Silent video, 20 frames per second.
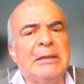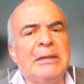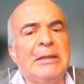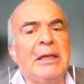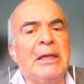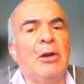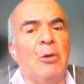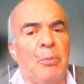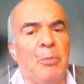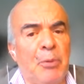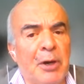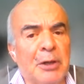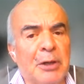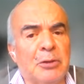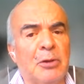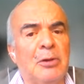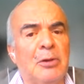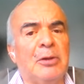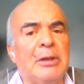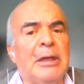¿sí? los
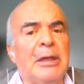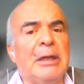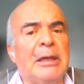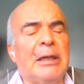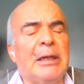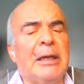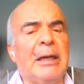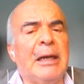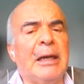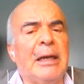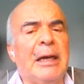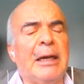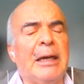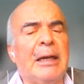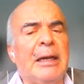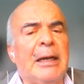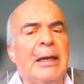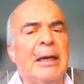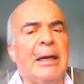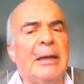puertos, en eh, eh,
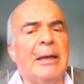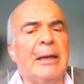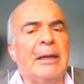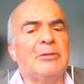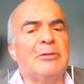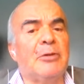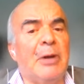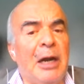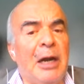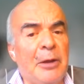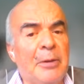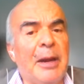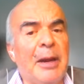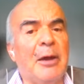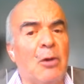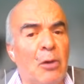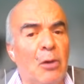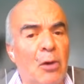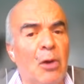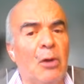la, zona libre
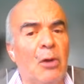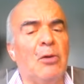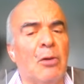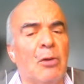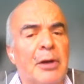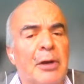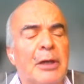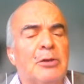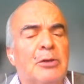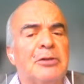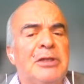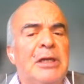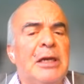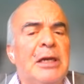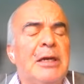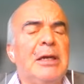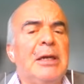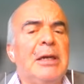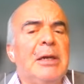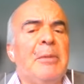de Colón, correcto,
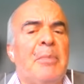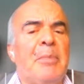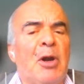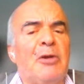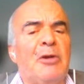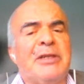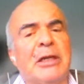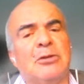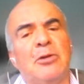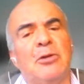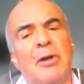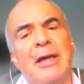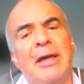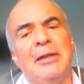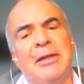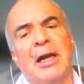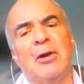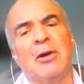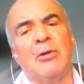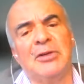sí. Pero el sector
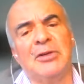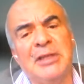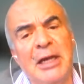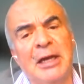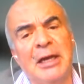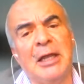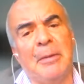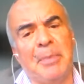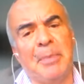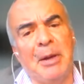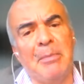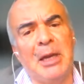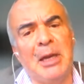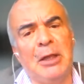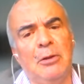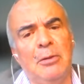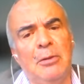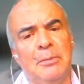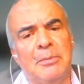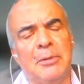interno sigue
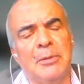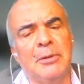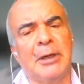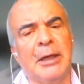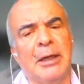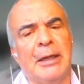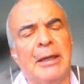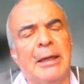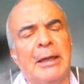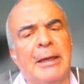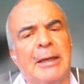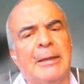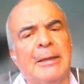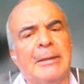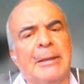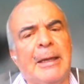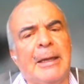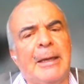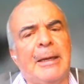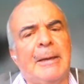deprimido,
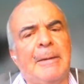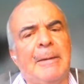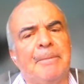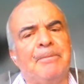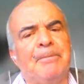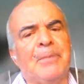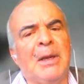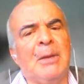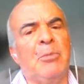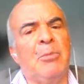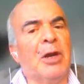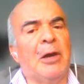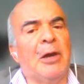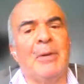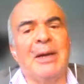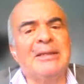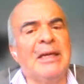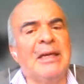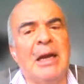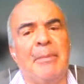este, porque
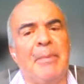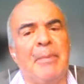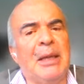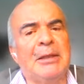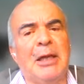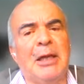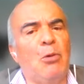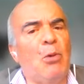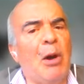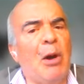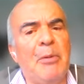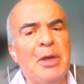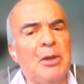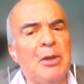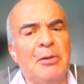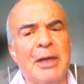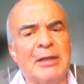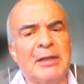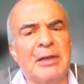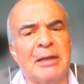básicamente no ha
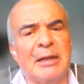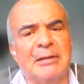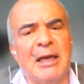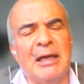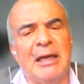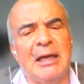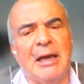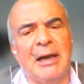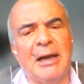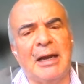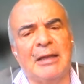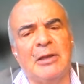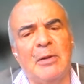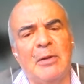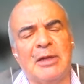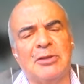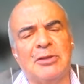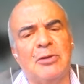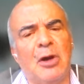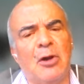habido una estrategia de
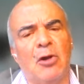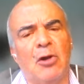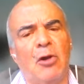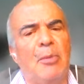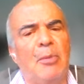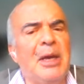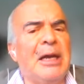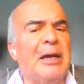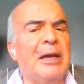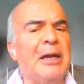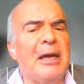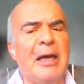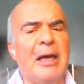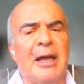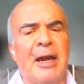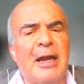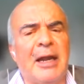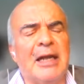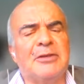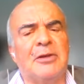reactivación económica ni
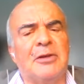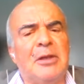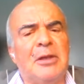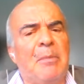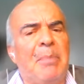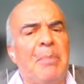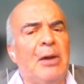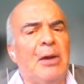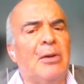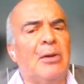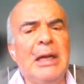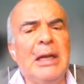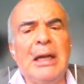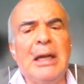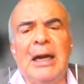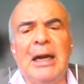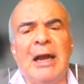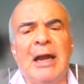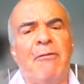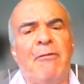generación de empleo.
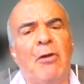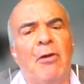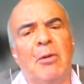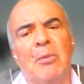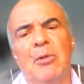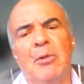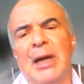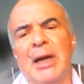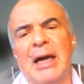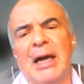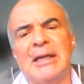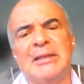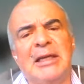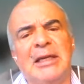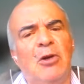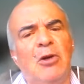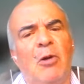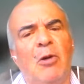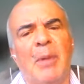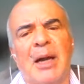La fórmula ha
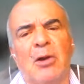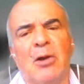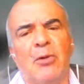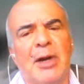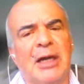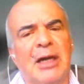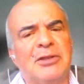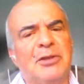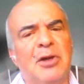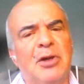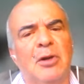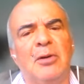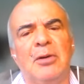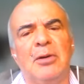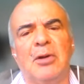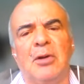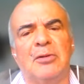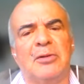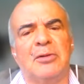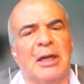sido
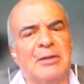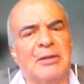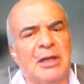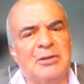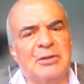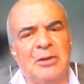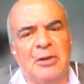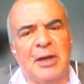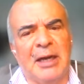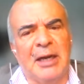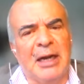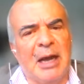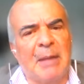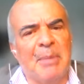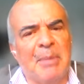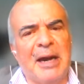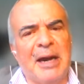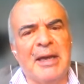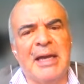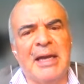vacunación, contrataciones en
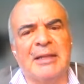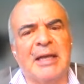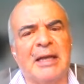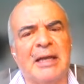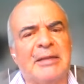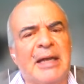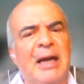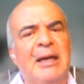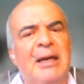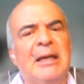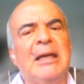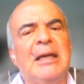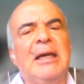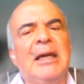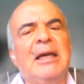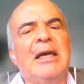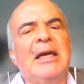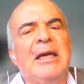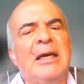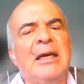la planilla estatal
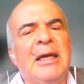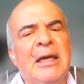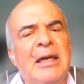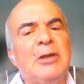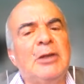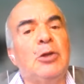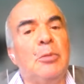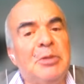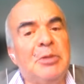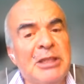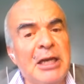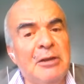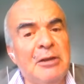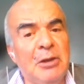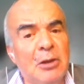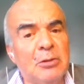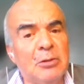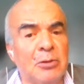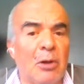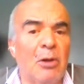y
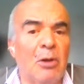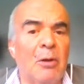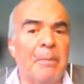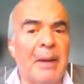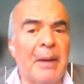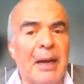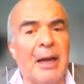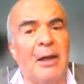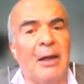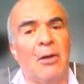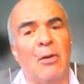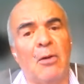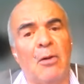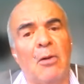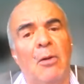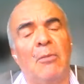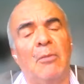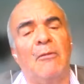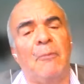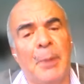subsidios, todo pagado
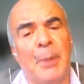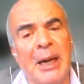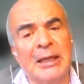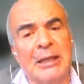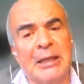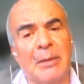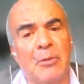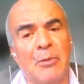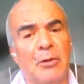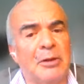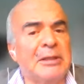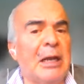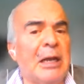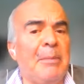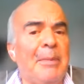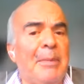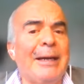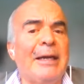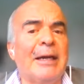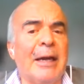con préstamos, de
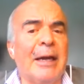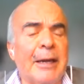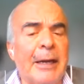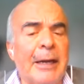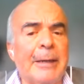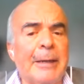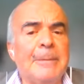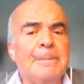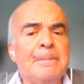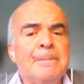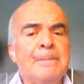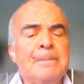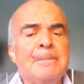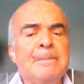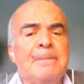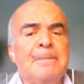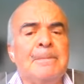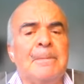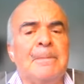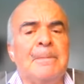tal manera que
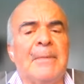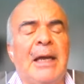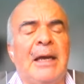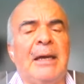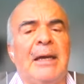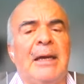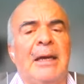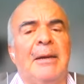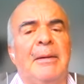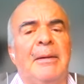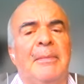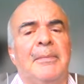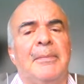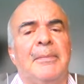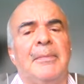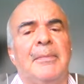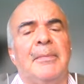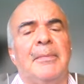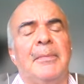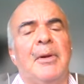
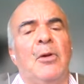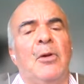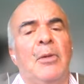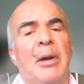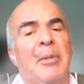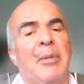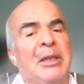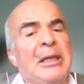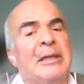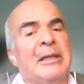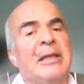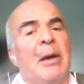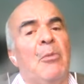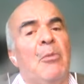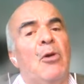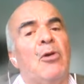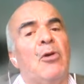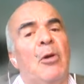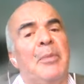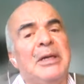em, obviamente
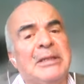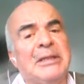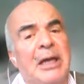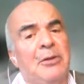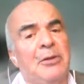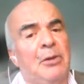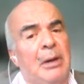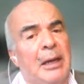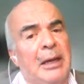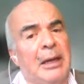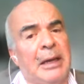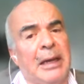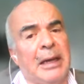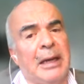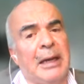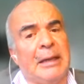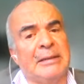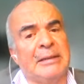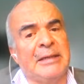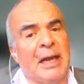estamos comenzando,
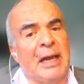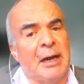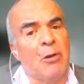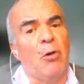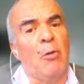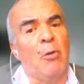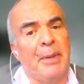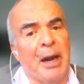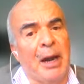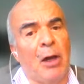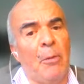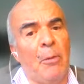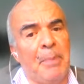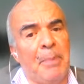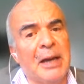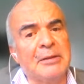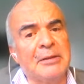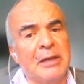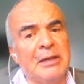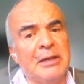la, se ha recuperado
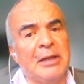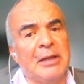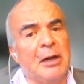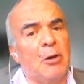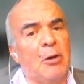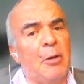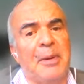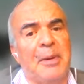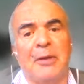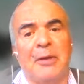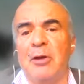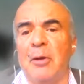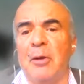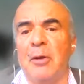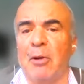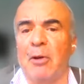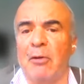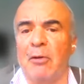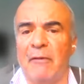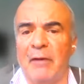parte del terreno perdido,
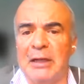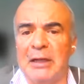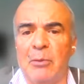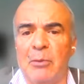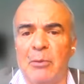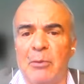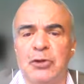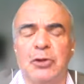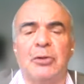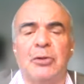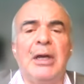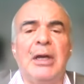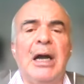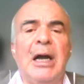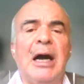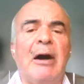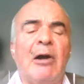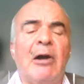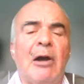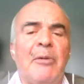pero nos falta mucho.
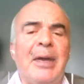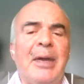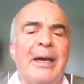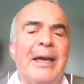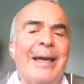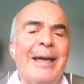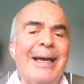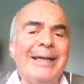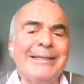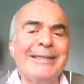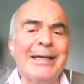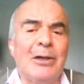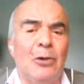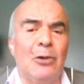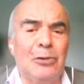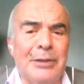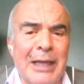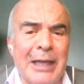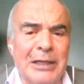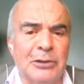Ahora bien, en ese
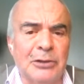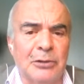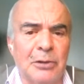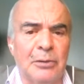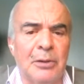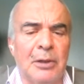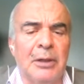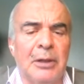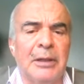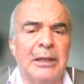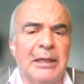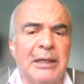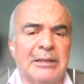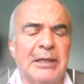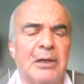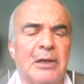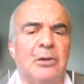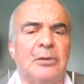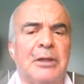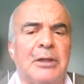contexto, en
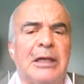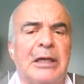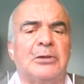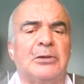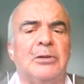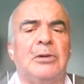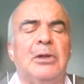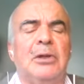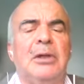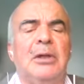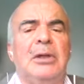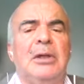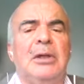ese contexto,